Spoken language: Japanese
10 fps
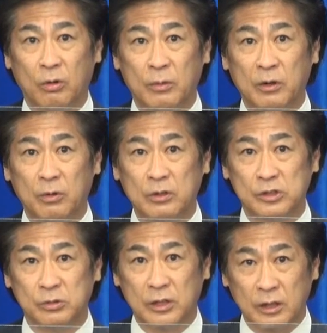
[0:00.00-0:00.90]
まあ、
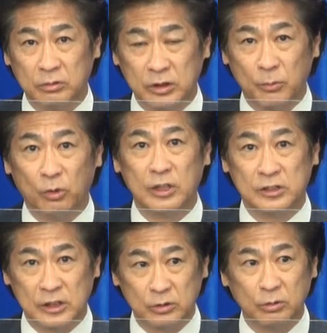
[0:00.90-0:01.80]
ワクチン打たなくても同
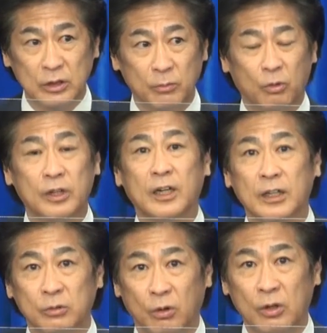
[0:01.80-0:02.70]
じですということはもうお
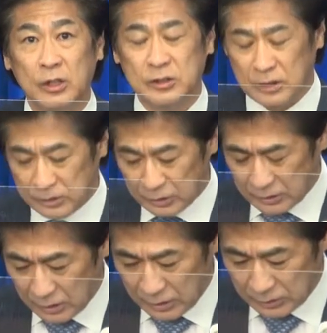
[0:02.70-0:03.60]
願いをさせ
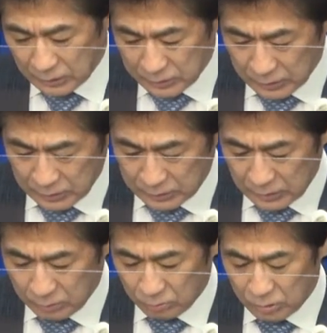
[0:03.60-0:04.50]
ていただい
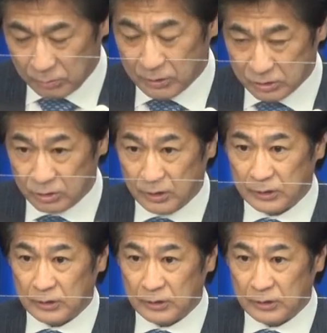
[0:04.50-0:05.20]
ております。